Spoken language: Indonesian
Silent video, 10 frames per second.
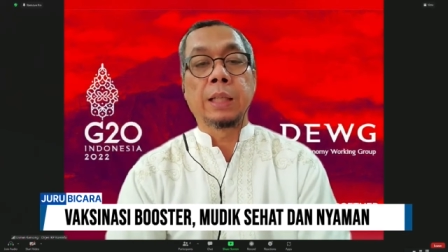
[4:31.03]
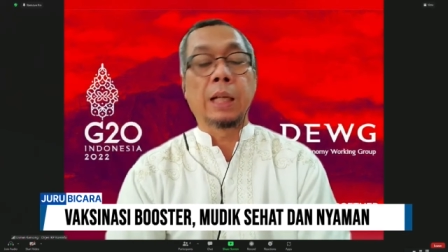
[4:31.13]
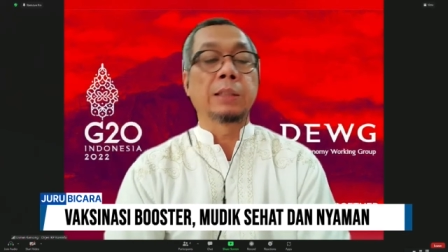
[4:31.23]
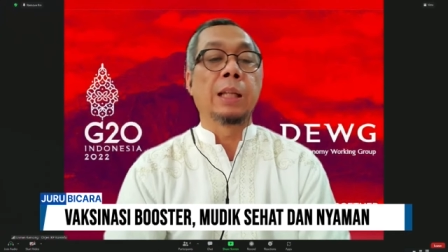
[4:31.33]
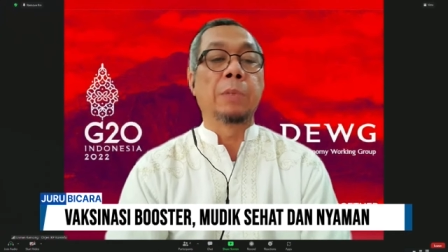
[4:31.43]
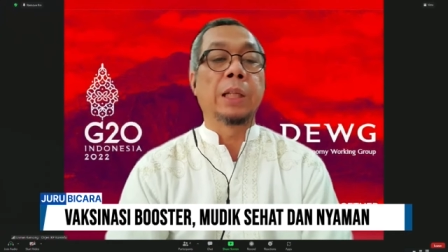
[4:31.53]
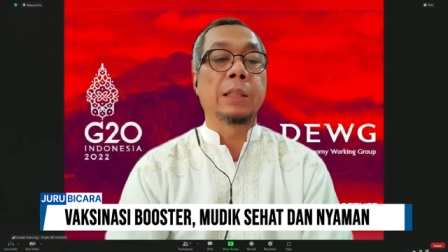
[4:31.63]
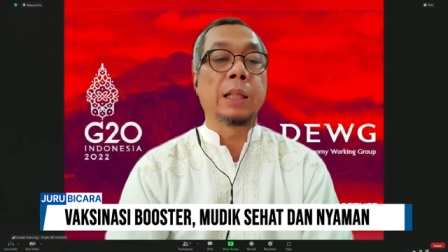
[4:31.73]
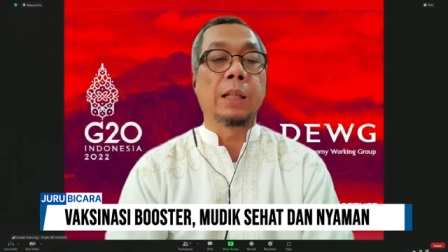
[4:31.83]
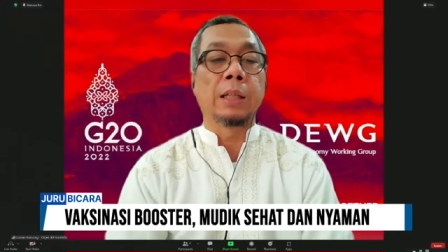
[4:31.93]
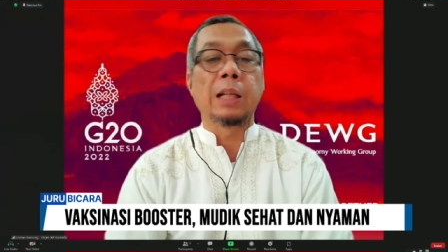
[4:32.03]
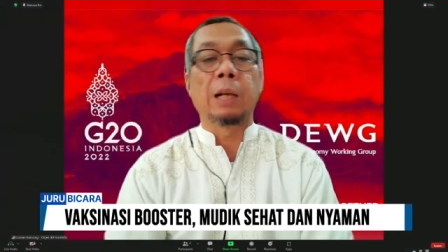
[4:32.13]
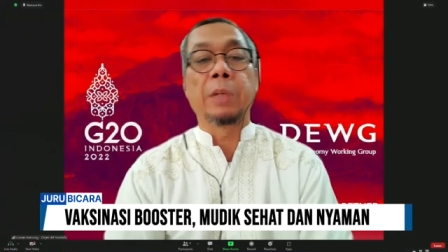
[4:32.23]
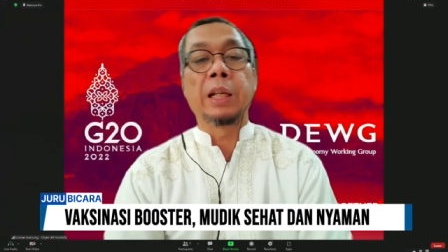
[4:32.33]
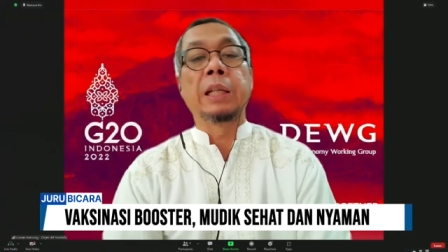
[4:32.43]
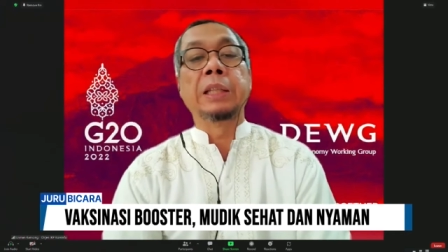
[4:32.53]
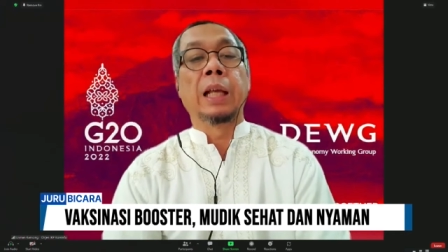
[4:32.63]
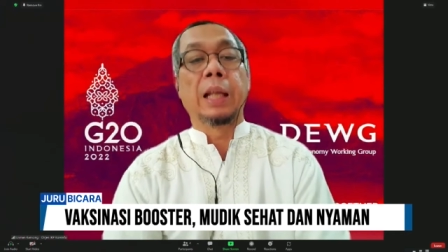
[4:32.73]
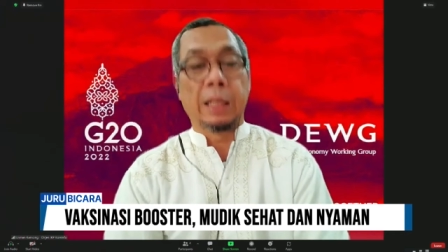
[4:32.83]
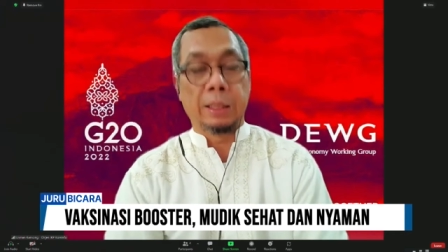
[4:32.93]
ya keselamatan dan keamanan di
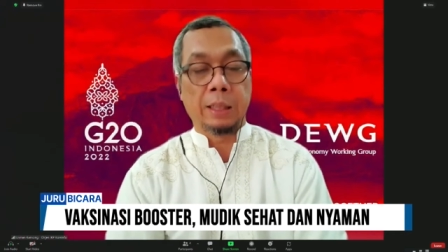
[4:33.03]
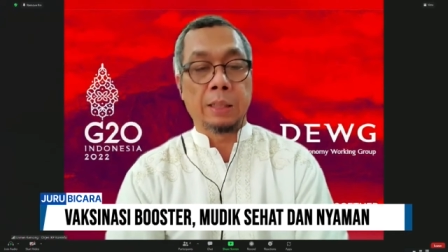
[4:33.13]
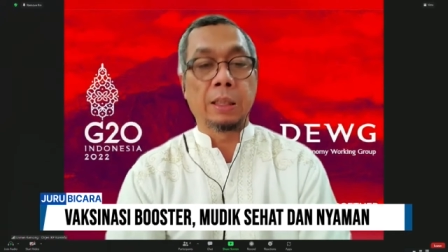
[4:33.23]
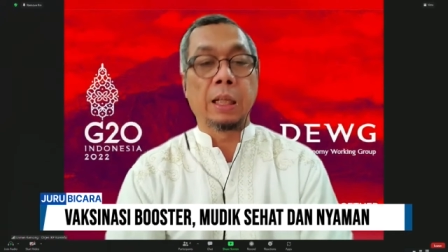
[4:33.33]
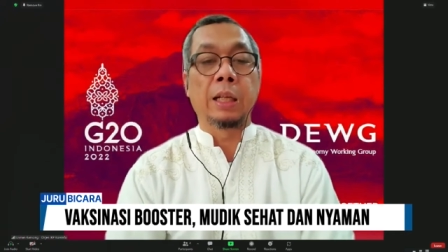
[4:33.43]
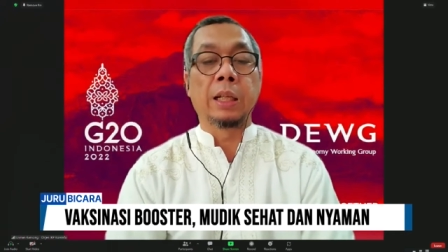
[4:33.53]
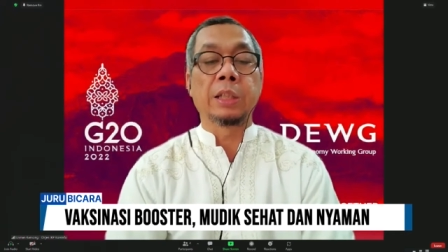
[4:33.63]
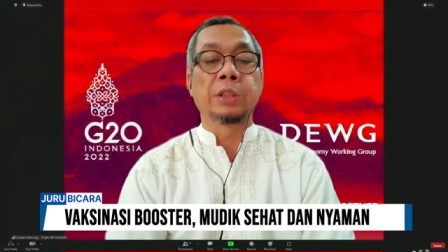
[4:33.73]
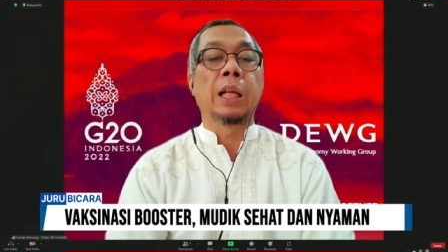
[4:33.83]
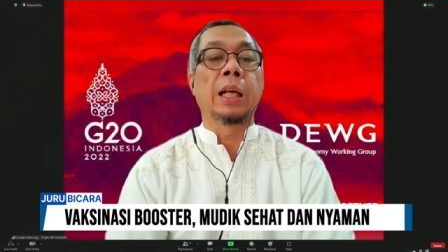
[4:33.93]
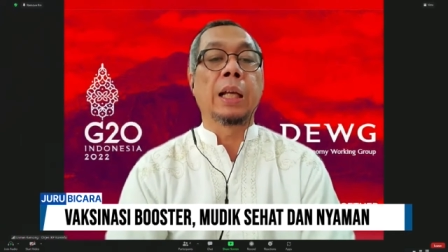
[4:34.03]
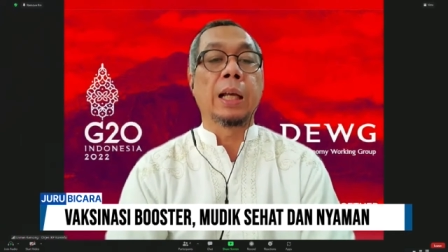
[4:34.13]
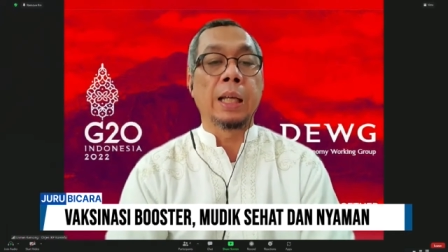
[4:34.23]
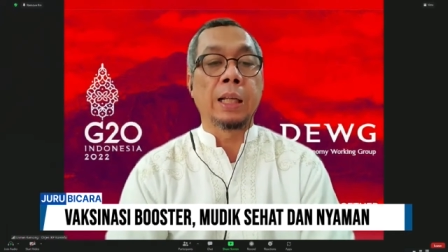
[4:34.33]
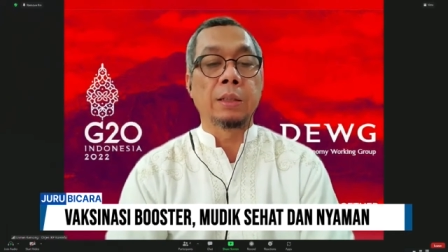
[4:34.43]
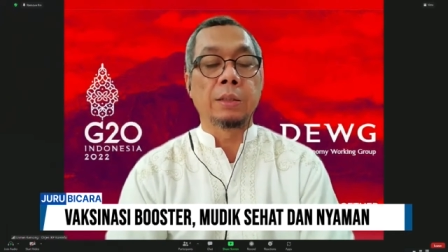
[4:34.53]
jalan ya, tidak ada kecelakaan